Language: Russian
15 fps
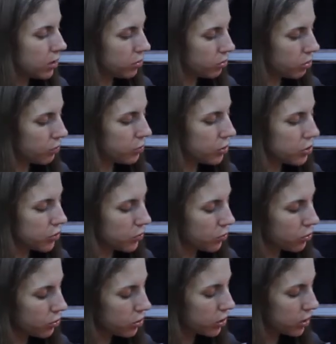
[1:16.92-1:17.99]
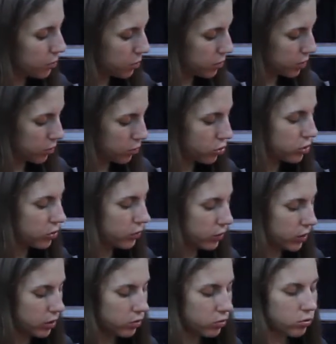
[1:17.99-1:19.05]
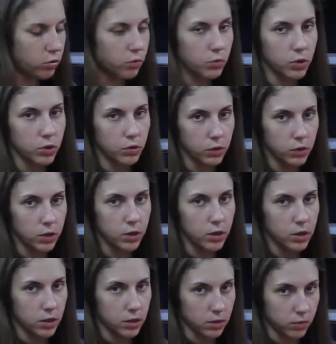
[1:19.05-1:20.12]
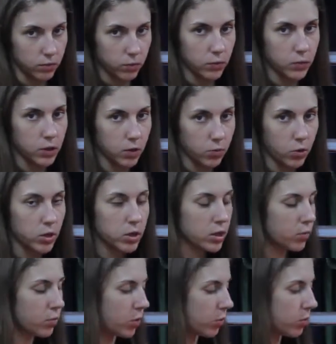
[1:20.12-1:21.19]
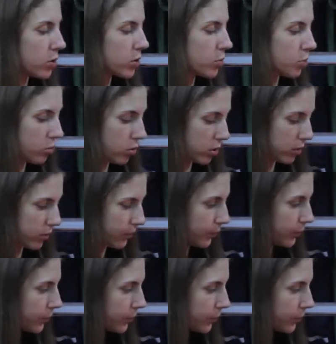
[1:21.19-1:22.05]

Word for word: удобнее, чем куртка, потому что в ней удобнее двигаться, заниматься, например, спортом.